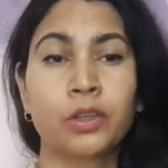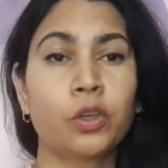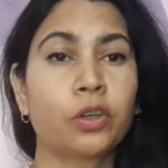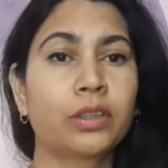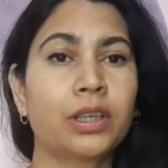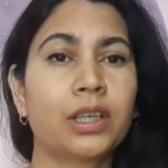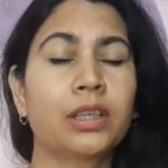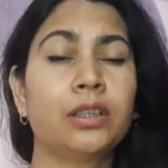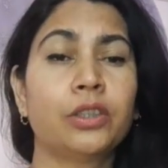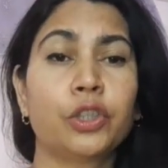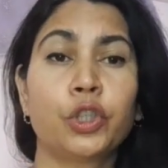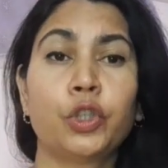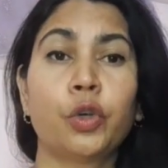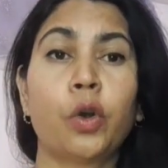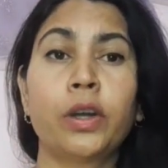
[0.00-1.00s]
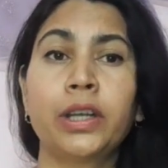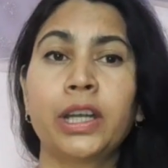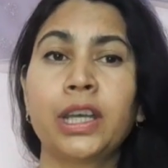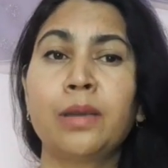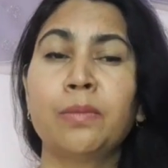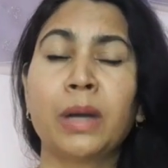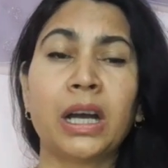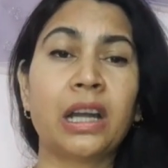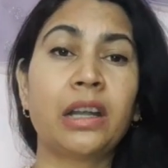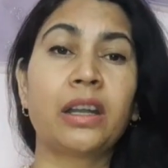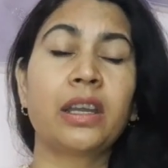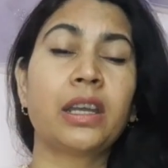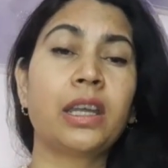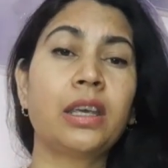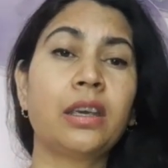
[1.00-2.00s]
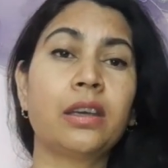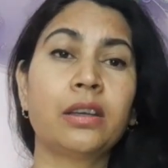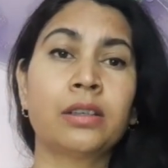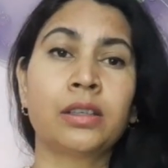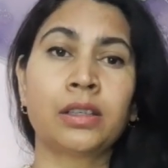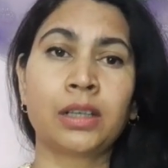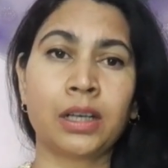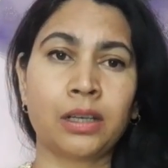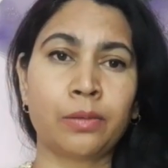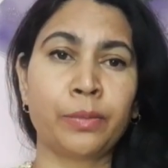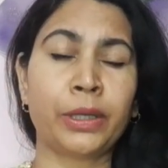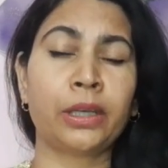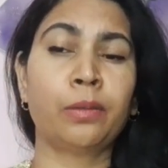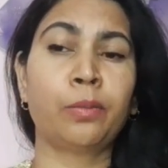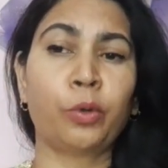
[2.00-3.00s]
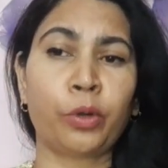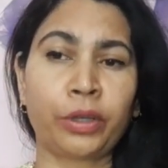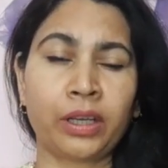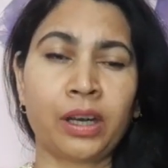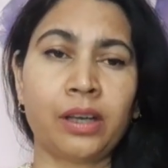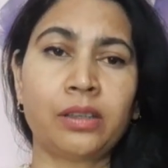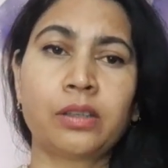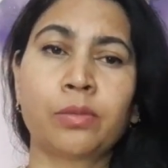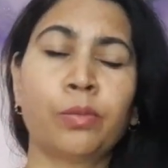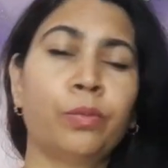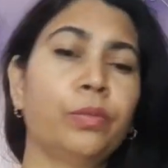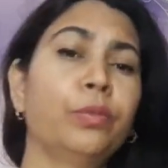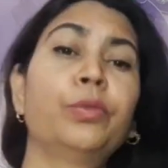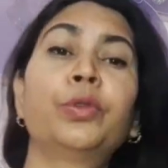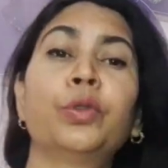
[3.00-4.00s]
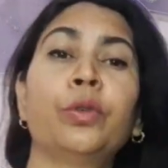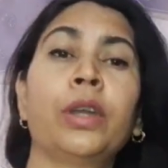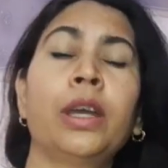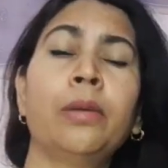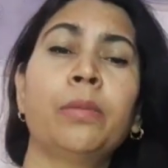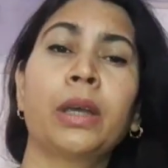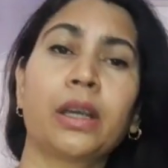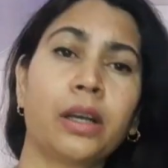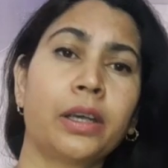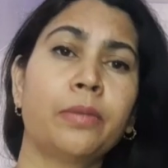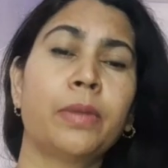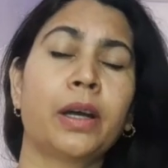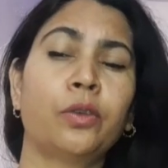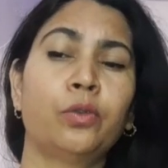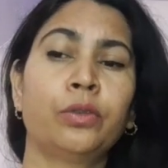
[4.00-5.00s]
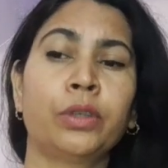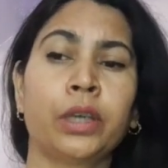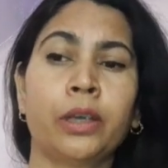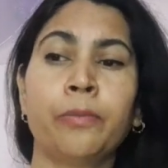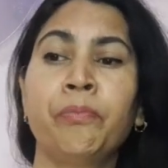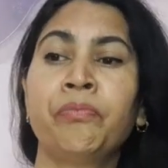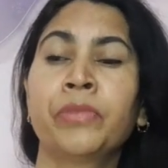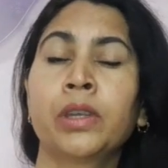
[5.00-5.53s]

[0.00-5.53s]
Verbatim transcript: डॉक्टर जॉन डी मार्टिनी का मैंने पॉडकास्ट सुने मैं कई बार उनके